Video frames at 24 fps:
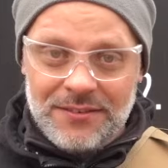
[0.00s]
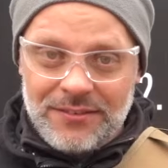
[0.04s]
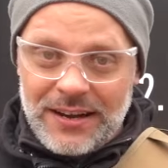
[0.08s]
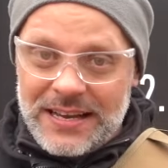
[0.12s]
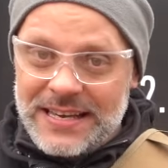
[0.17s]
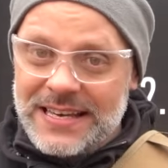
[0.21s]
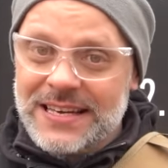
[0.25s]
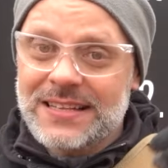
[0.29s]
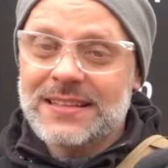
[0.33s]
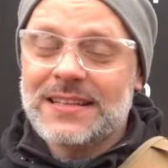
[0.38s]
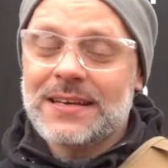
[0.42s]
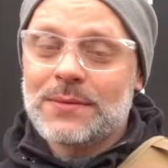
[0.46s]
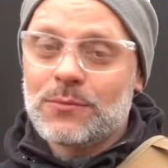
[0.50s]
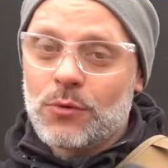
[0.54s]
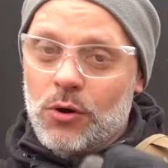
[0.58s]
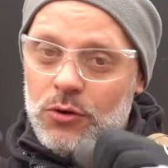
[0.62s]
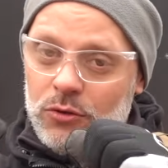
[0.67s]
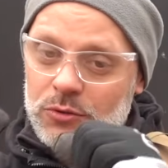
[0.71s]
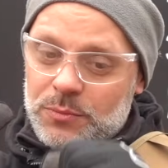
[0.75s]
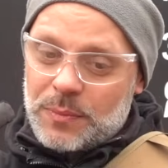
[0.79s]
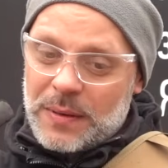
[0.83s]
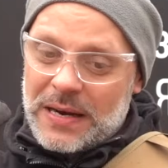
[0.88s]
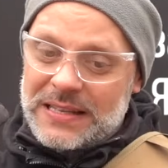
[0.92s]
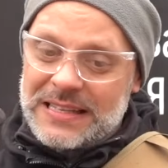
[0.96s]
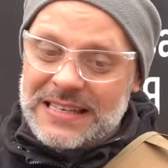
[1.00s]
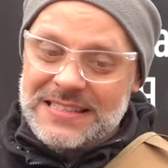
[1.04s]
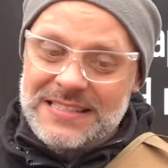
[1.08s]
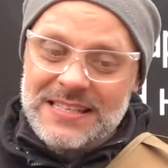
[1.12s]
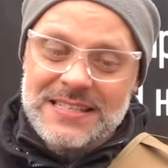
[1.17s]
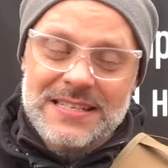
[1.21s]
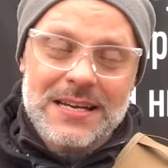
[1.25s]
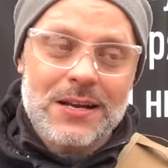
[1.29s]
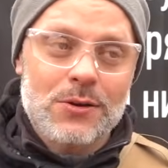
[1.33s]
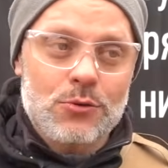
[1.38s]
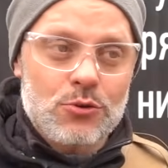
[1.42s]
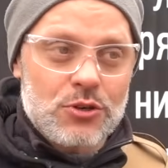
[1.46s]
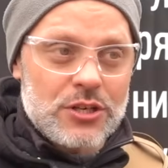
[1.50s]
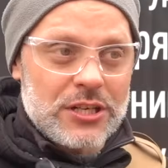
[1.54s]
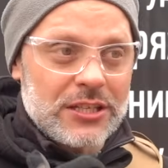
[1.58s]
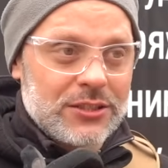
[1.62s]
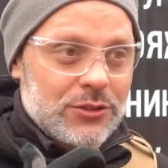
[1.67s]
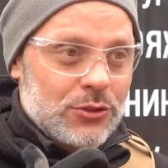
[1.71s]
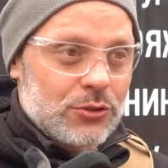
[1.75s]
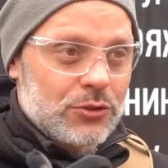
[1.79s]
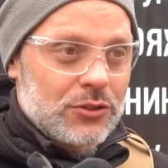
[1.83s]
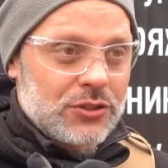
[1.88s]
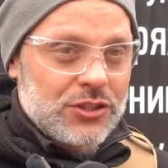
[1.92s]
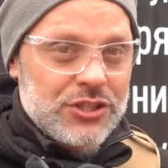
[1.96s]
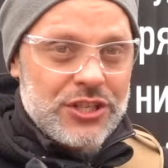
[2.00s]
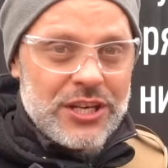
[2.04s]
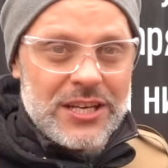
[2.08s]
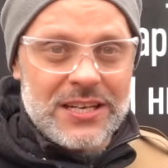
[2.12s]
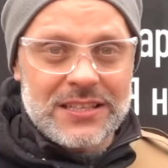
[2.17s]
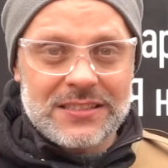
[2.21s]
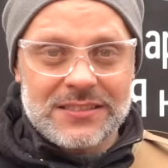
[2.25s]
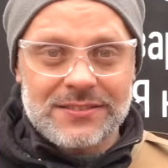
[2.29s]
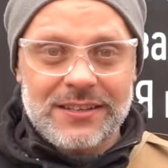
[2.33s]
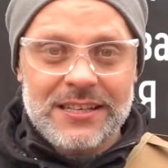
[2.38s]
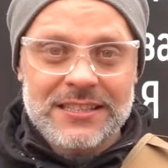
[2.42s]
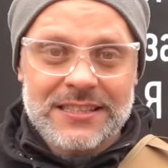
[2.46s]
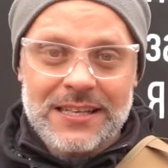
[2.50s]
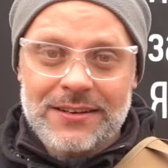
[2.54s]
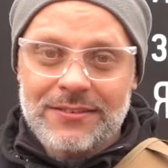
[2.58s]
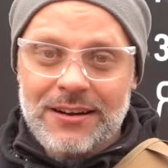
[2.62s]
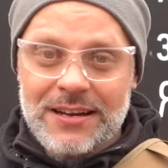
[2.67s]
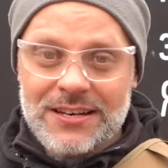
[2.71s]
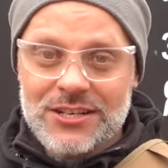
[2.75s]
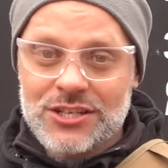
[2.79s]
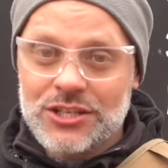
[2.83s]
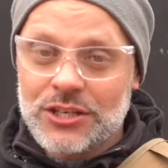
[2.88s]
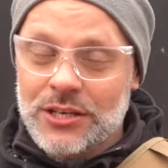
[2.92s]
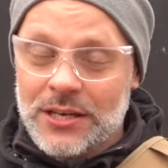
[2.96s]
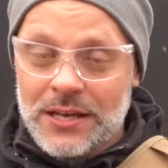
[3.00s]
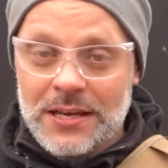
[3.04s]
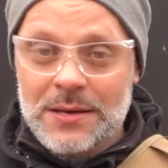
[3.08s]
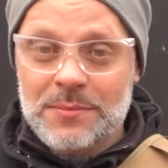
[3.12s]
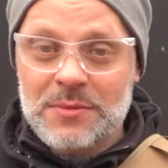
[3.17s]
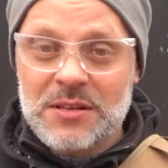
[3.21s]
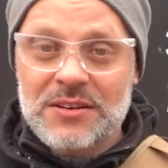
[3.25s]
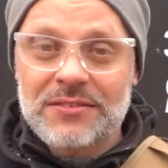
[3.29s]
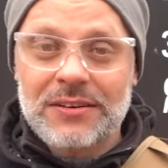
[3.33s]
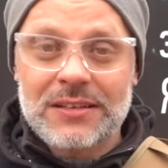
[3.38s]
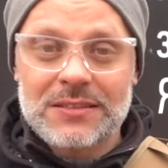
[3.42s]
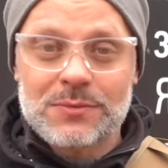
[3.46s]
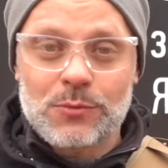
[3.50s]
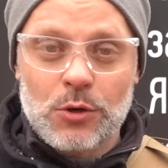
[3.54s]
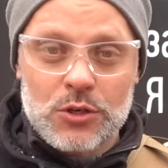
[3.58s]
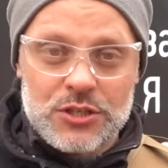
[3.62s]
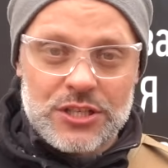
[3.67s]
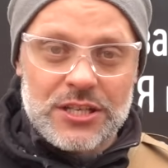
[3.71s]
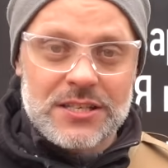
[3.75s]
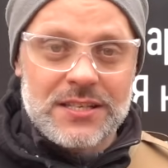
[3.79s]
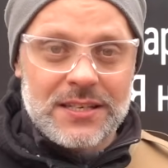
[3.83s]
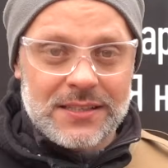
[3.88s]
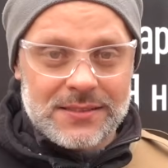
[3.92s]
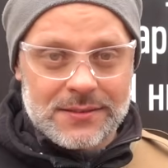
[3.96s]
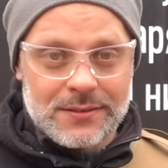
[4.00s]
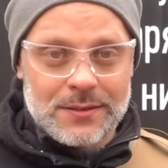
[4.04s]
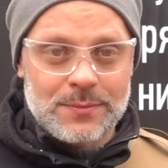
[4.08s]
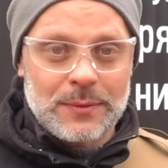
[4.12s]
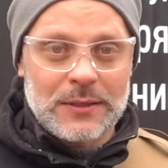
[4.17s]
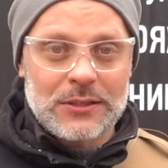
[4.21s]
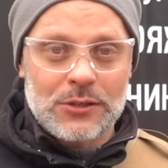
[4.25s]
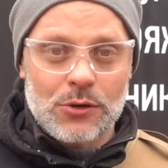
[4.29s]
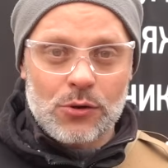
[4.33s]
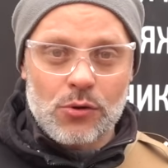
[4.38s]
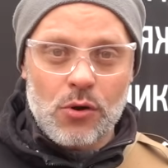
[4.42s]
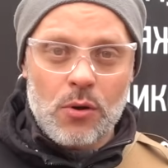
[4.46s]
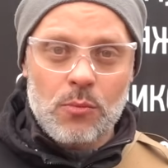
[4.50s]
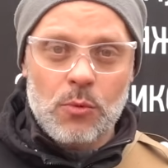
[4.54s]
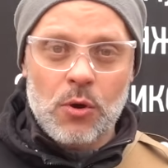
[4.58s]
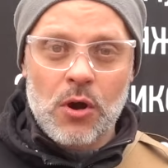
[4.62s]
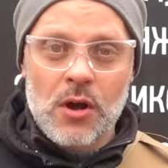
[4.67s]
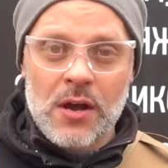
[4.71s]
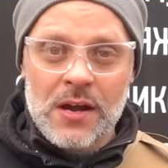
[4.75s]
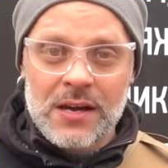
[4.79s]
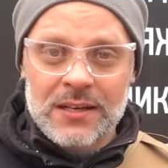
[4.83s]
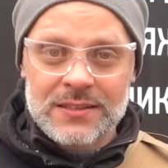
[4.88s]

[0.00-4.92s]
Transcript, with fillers: Военные могут проносить оружие через своих товарищей. Им невозможно действовать по-другому.